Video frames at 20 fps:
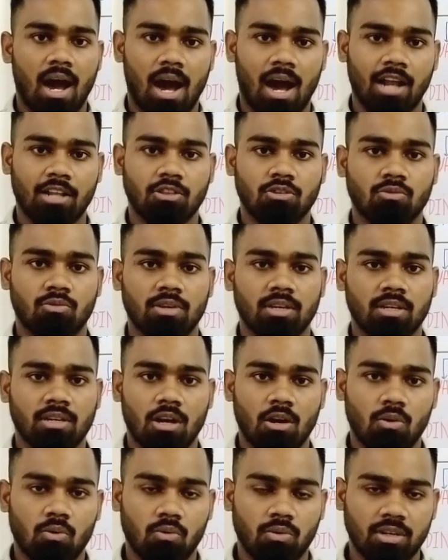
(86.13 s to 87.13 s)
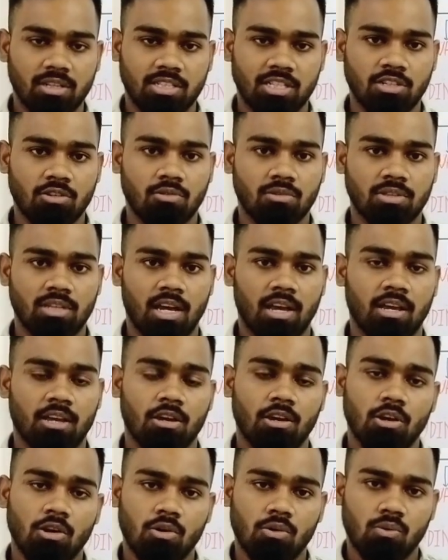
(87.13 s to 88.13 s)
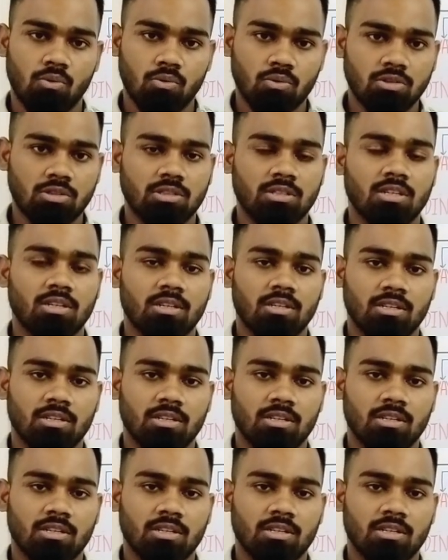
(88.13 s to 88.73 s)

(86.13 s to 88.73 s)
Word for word: आर्थक्विक का ओरिजिन होता है उस